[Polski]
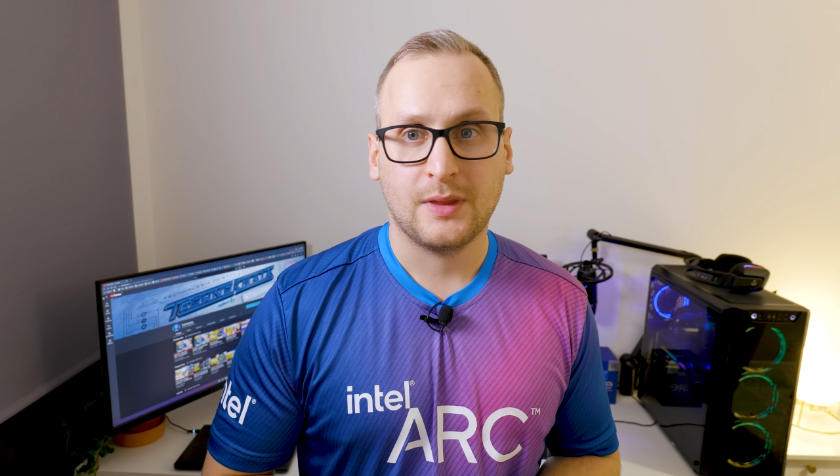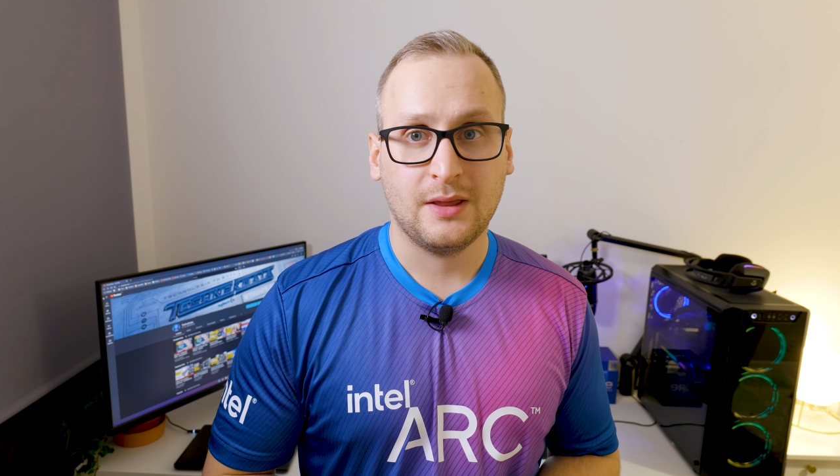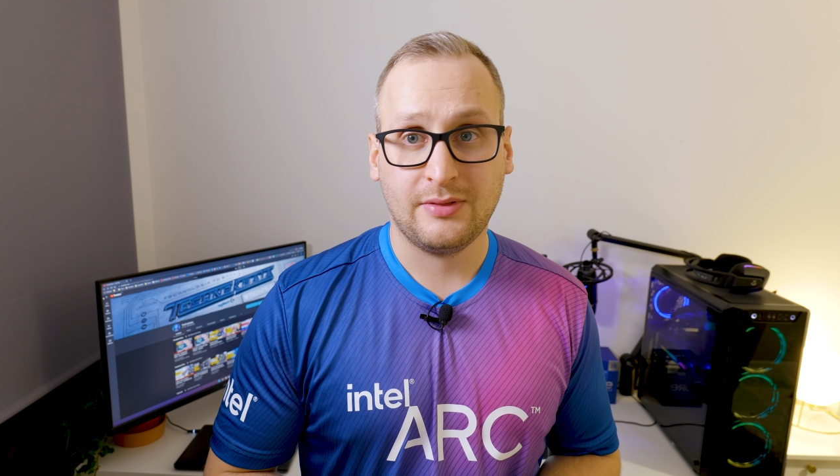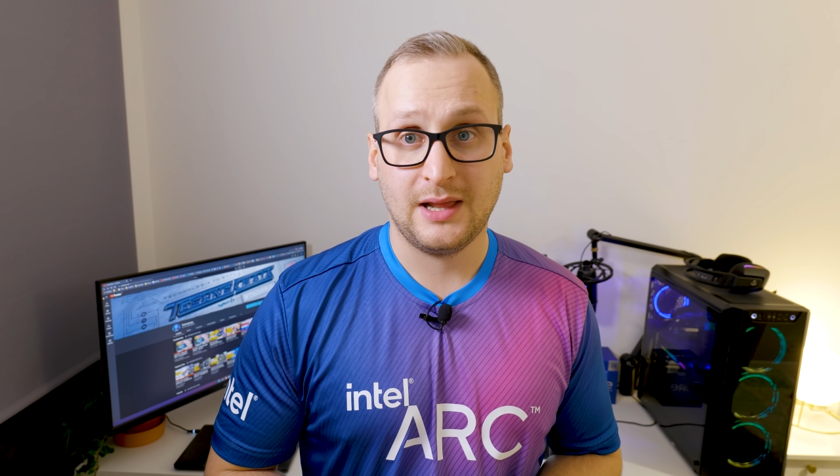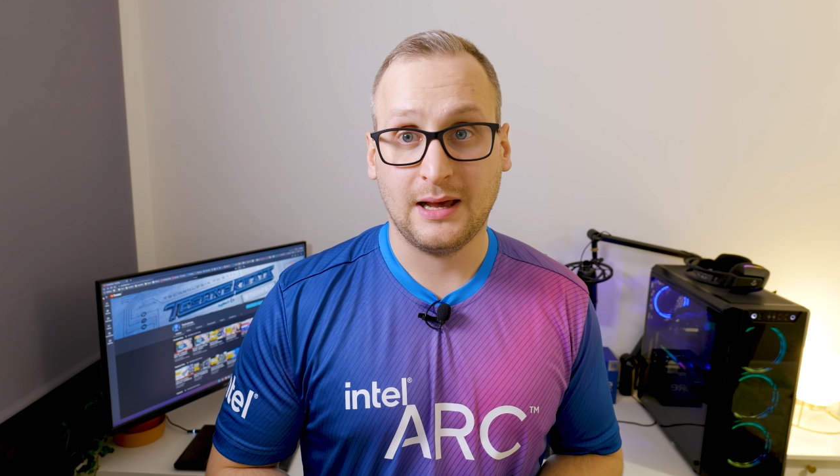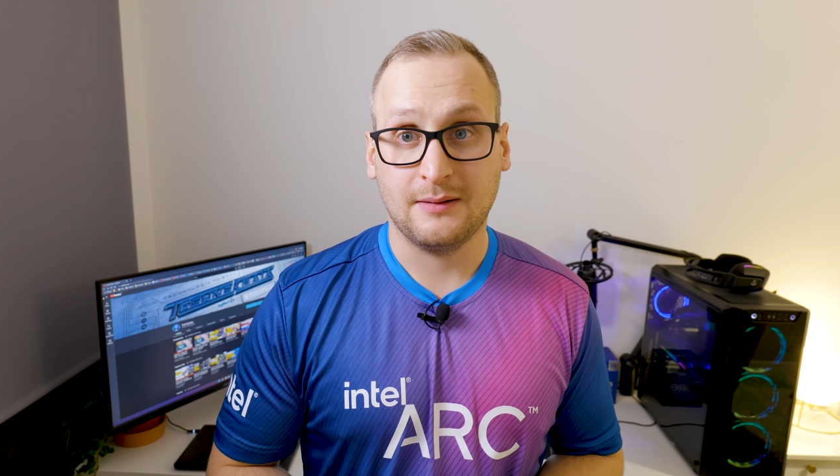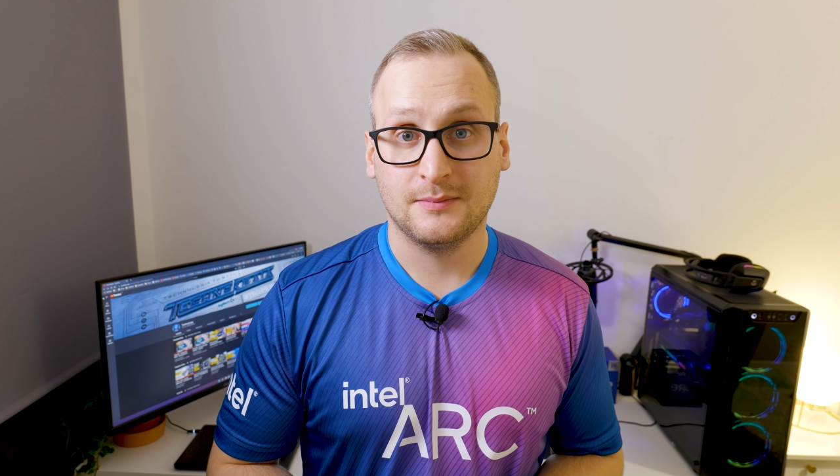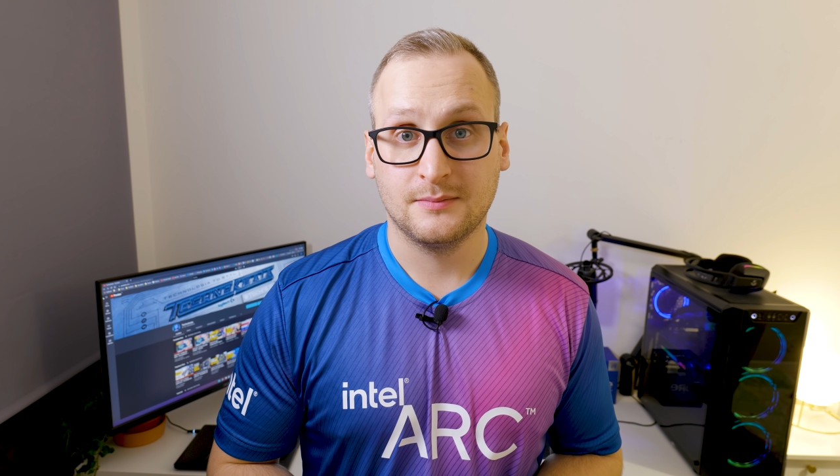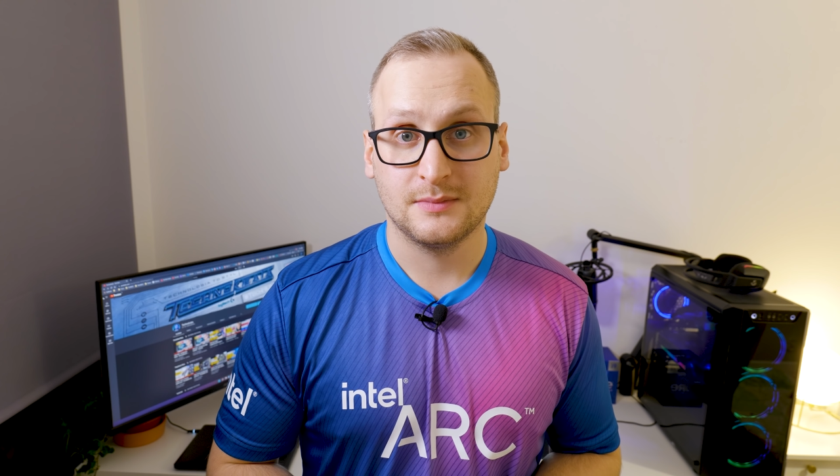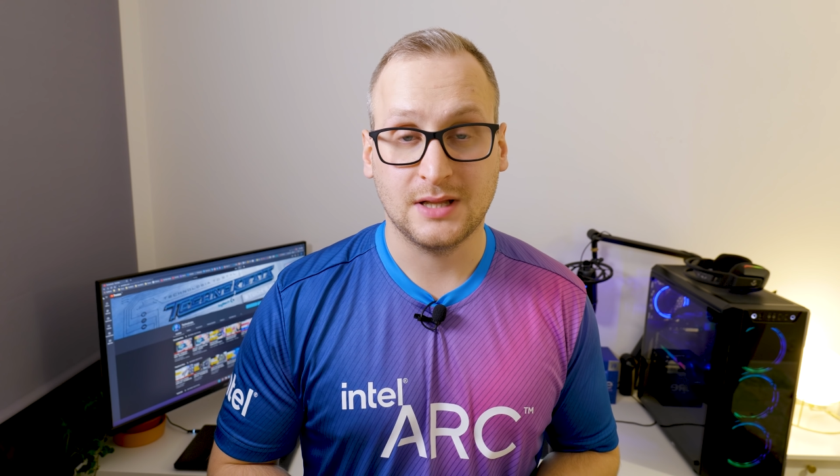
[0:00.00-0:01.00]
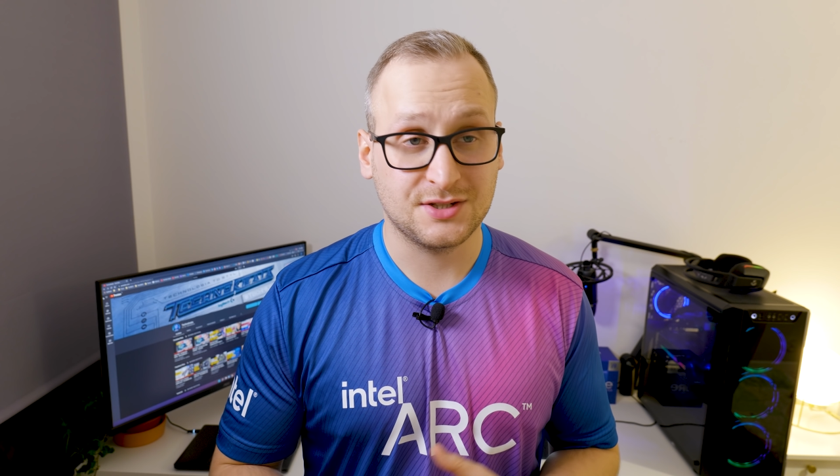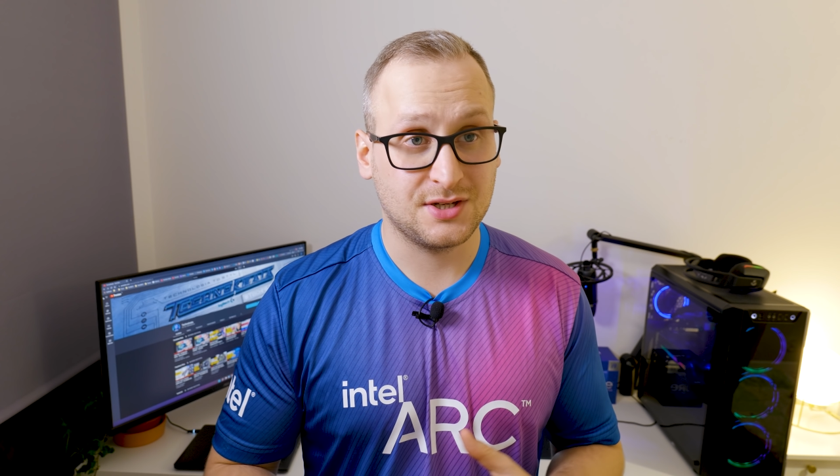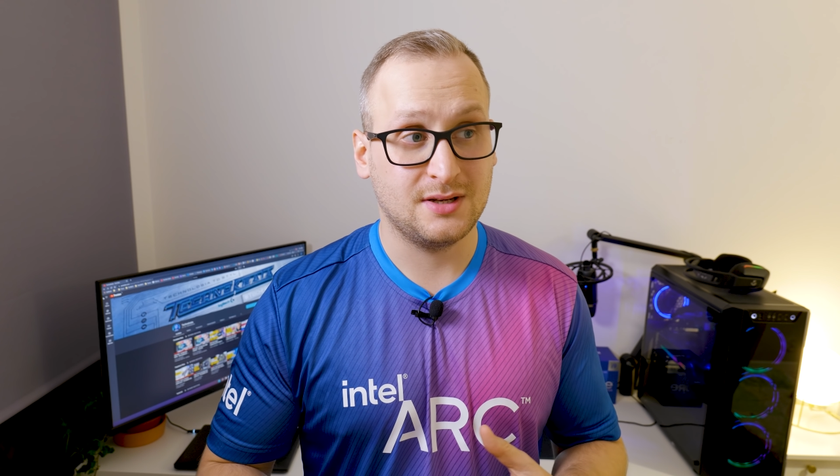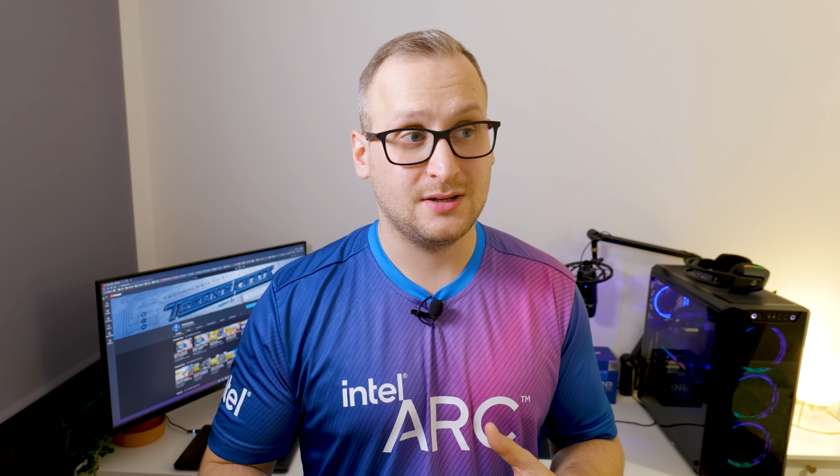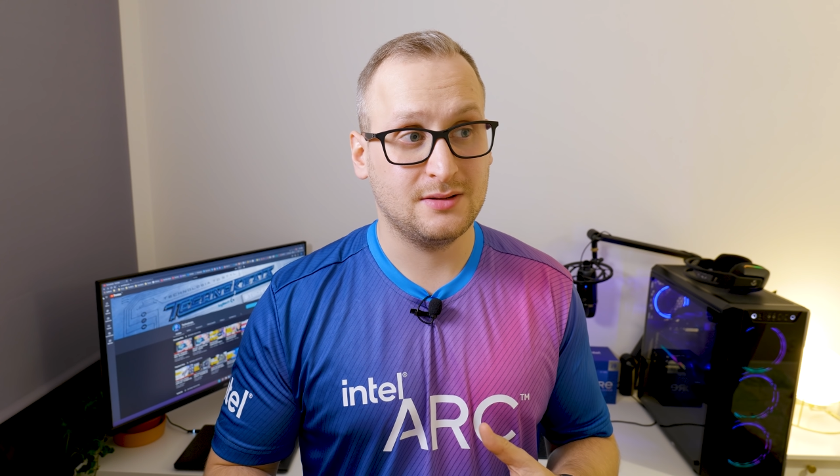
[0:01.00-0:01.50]
I tyle.
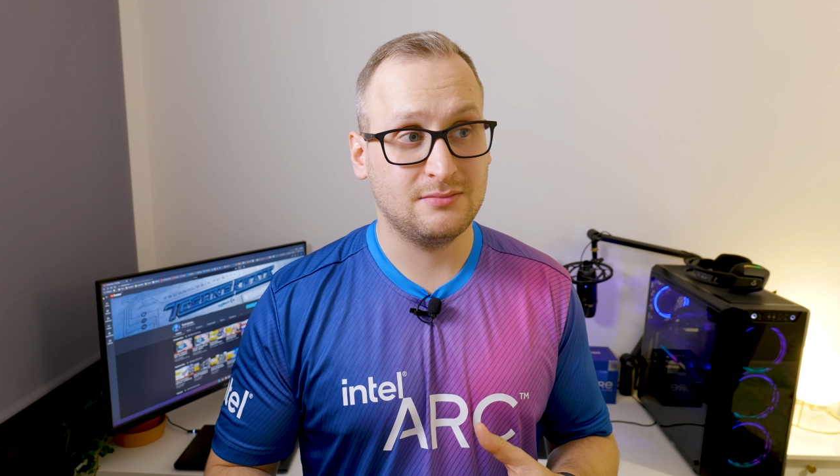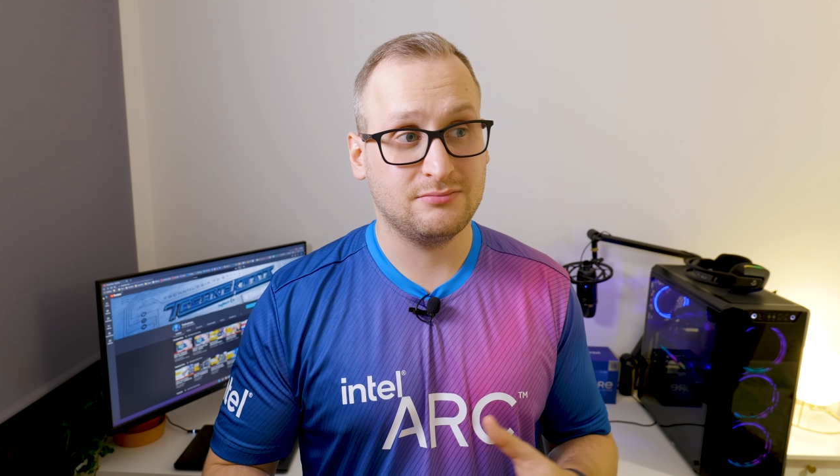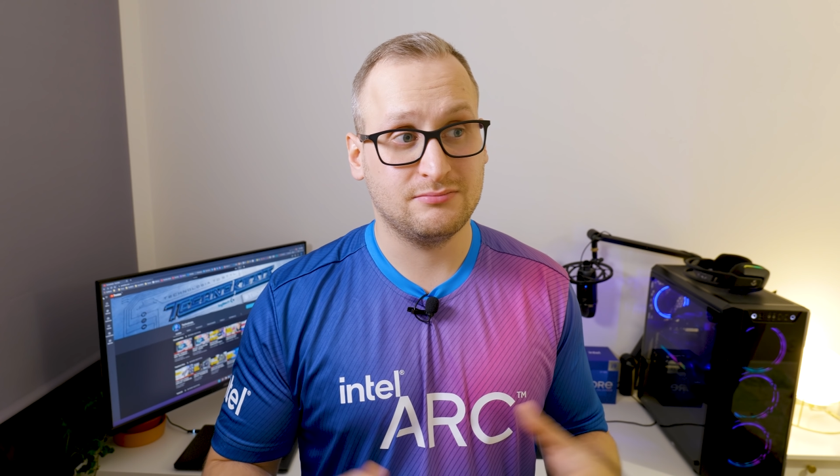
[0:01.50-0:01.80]
Znaczy,